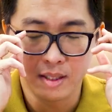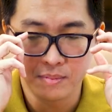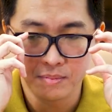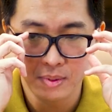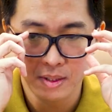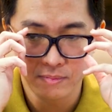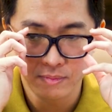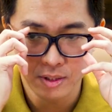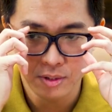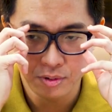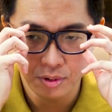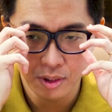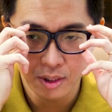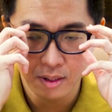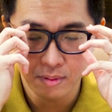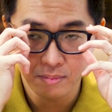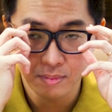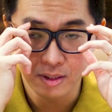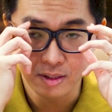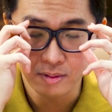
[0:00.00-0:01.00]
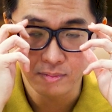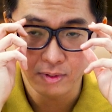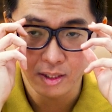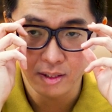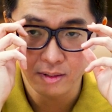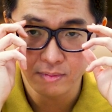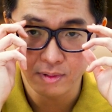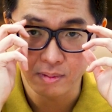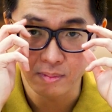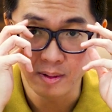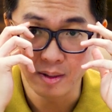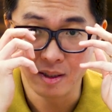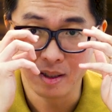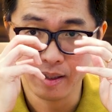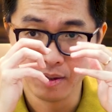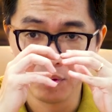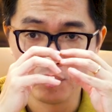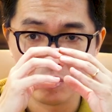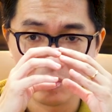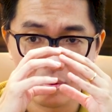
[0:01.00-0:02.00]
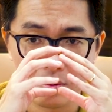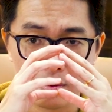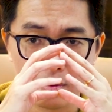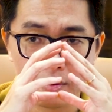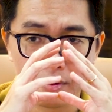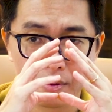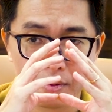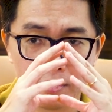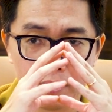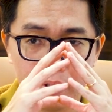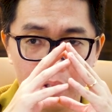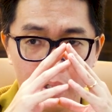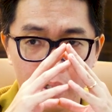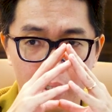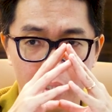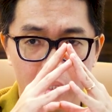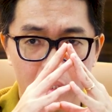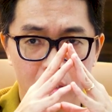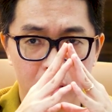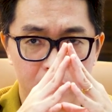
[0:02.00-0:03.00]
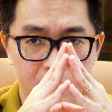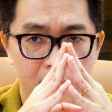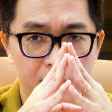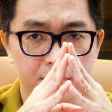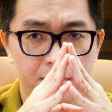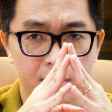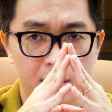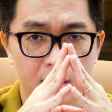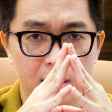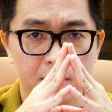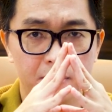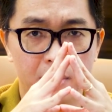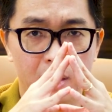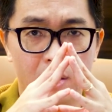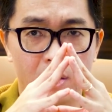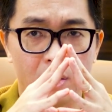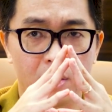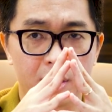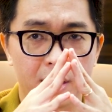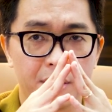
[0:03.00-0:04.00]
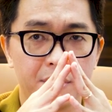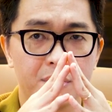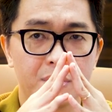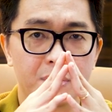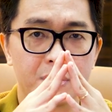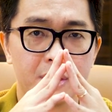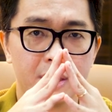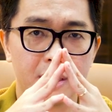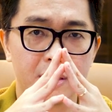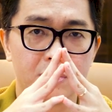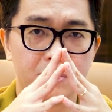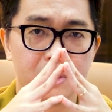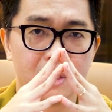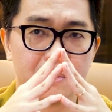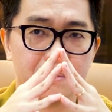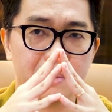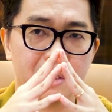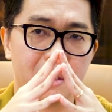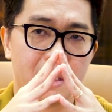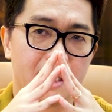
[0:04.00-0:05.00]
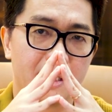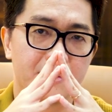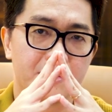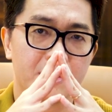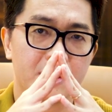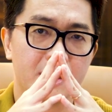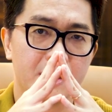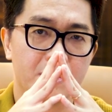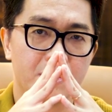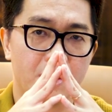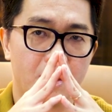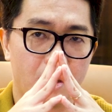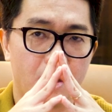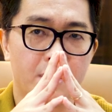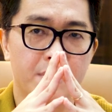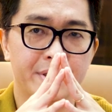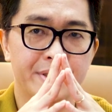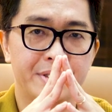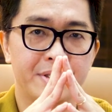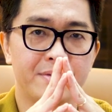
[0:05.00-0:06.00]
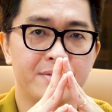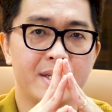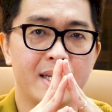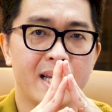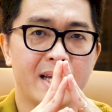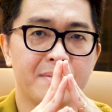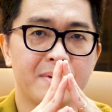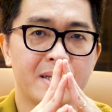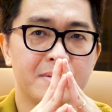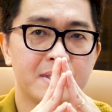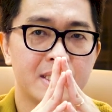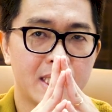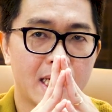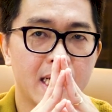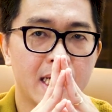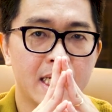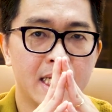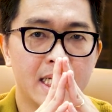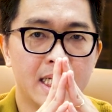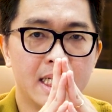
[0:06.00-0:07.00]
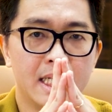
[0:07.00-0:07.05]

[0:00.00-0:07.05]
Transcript: và mình vẫn suy nghĩ mình vẫn hy vọng là nếu ở ờ, TFT mà họ thay đổi quyết định cũng như là mở lại quyết định của họ để cho Việt Nam tham gia